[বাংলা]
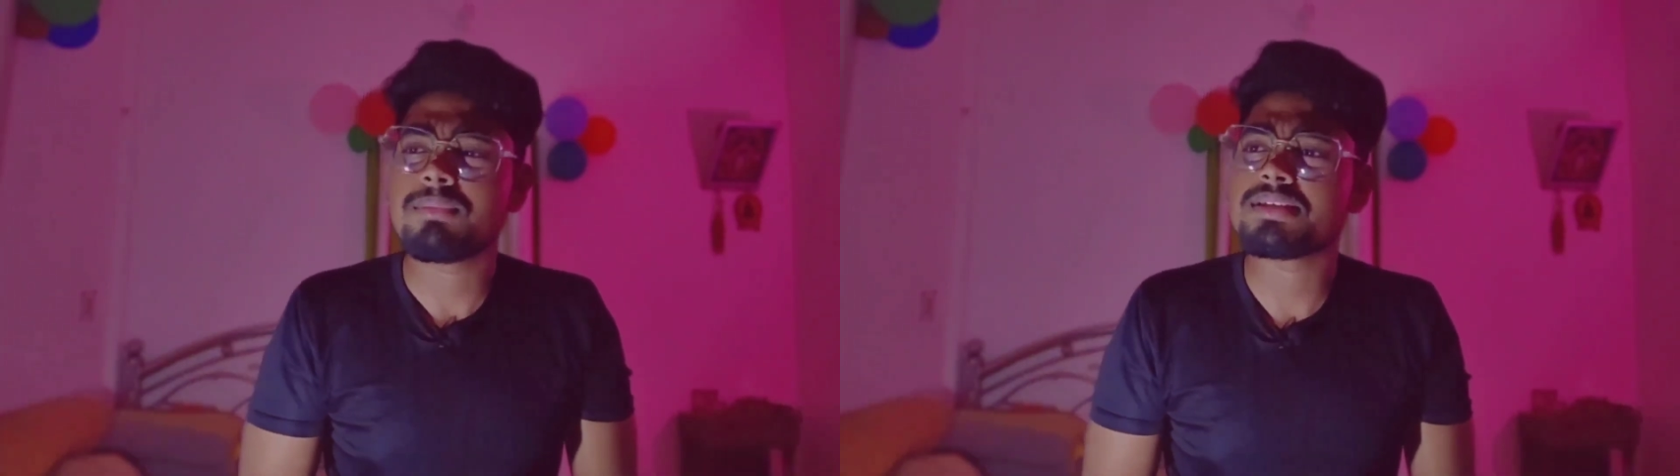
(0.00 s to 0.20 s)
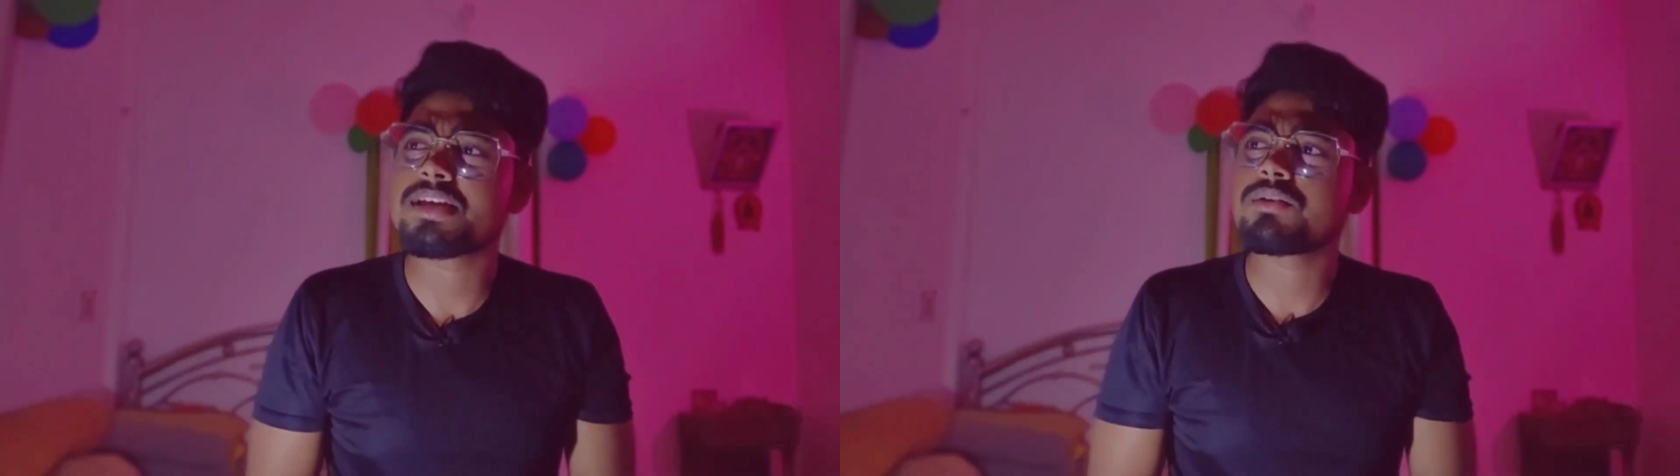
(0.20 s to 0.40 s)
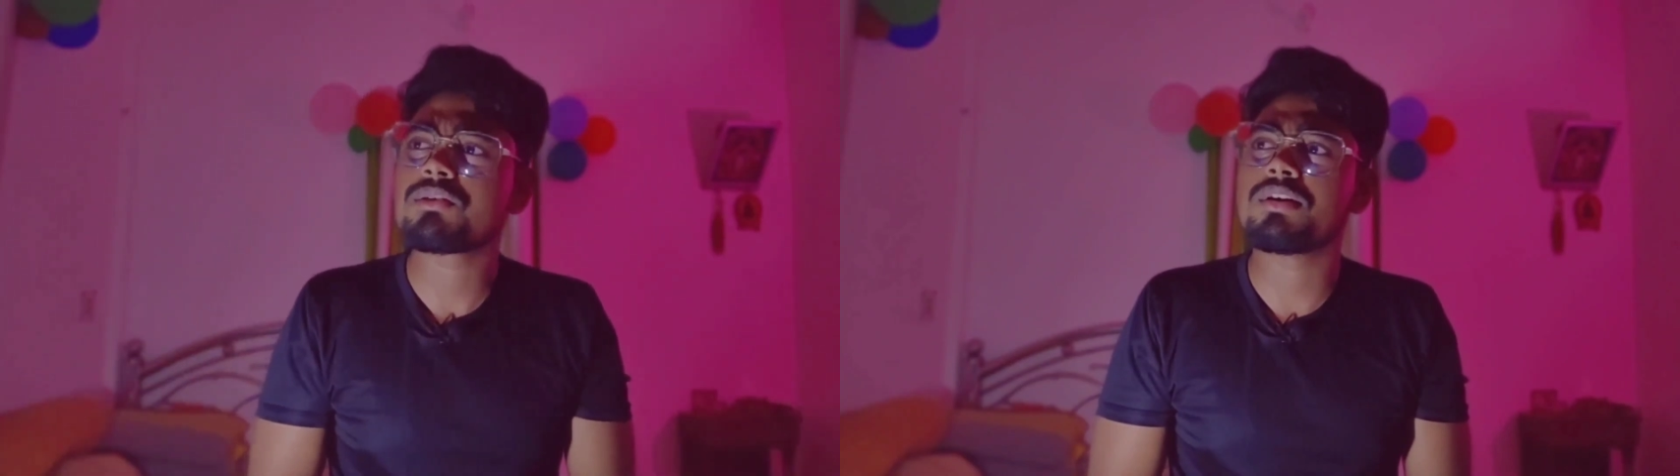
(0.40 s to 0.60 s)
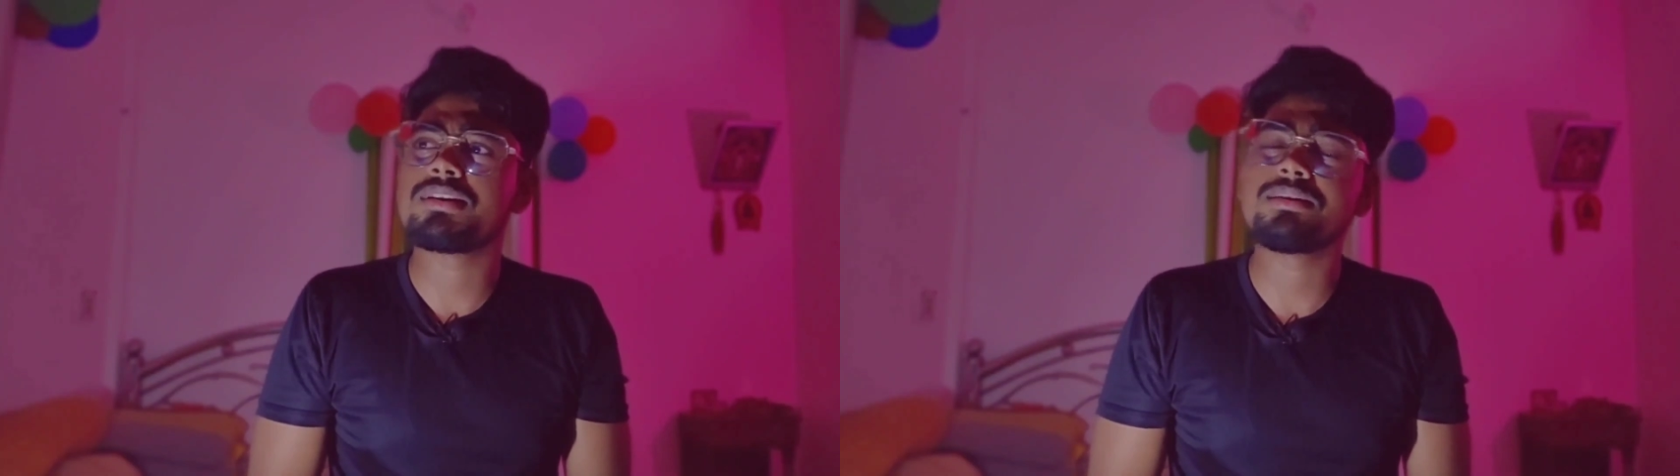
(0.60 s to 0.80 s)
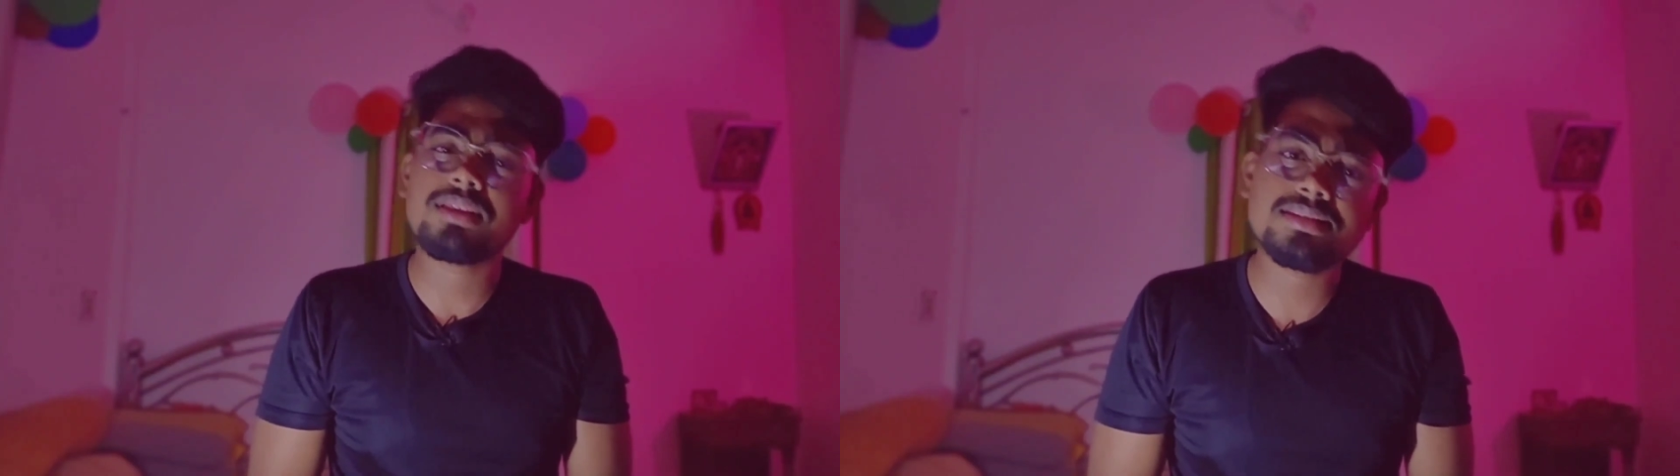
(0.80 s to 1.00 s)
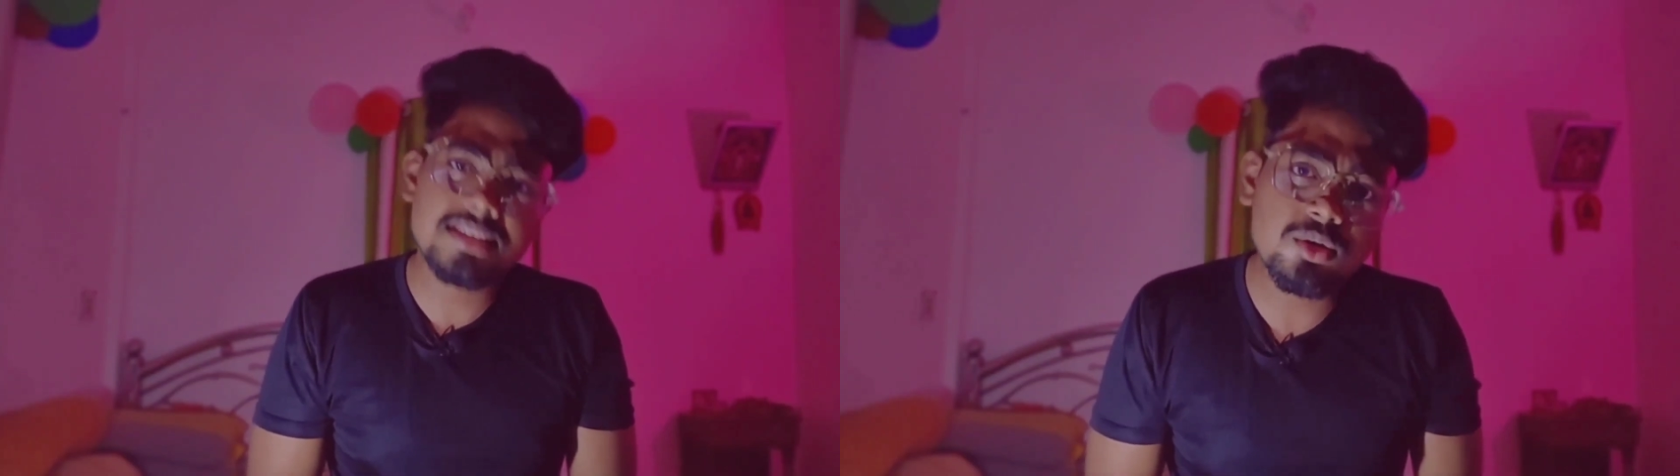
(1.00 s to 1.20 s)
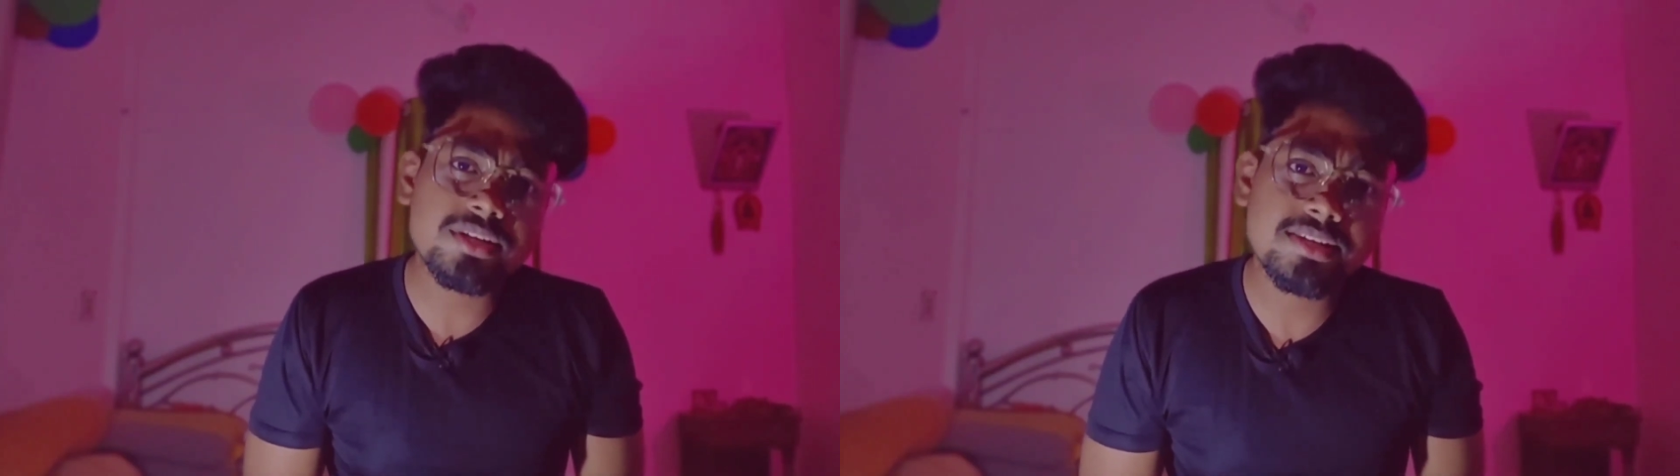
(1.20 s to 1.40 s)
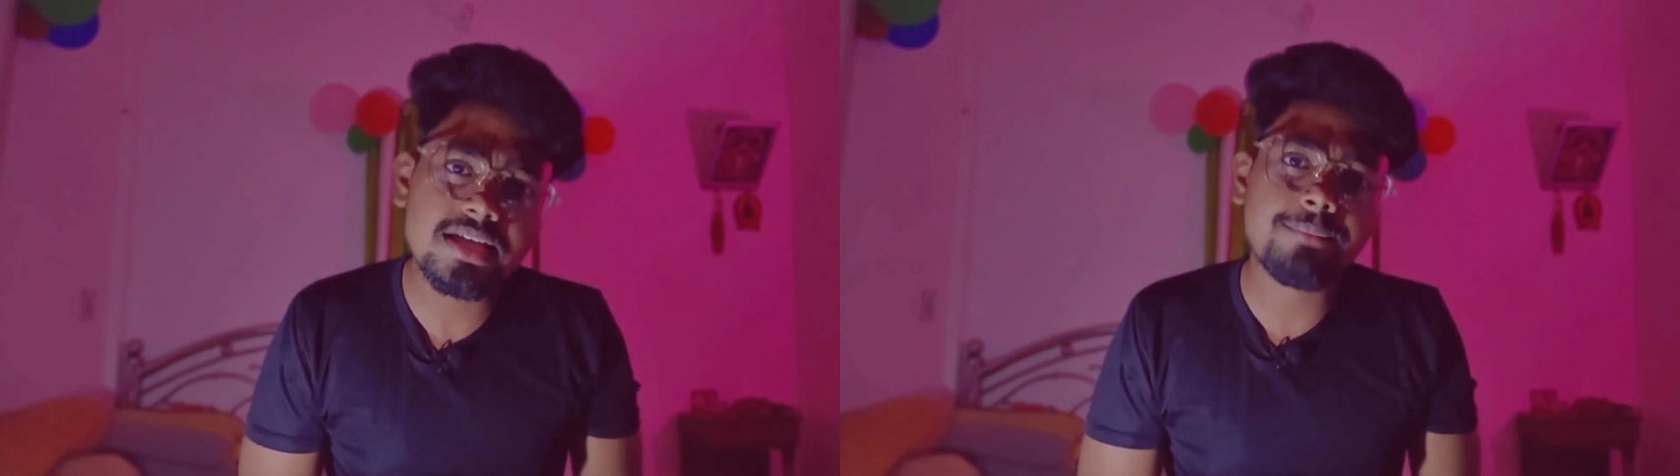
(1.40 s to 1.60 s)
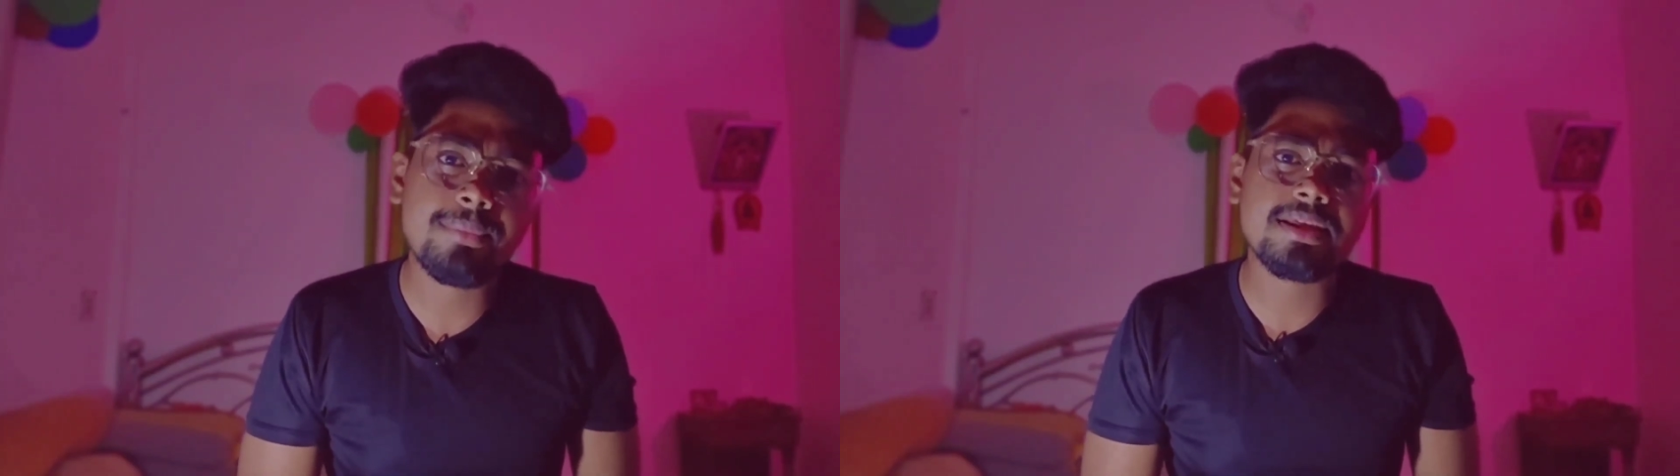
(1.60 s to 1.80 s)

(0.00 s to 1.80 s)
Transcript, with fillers: মানে যাই হোক দিওয়ালি জানি অনেকদিন আগে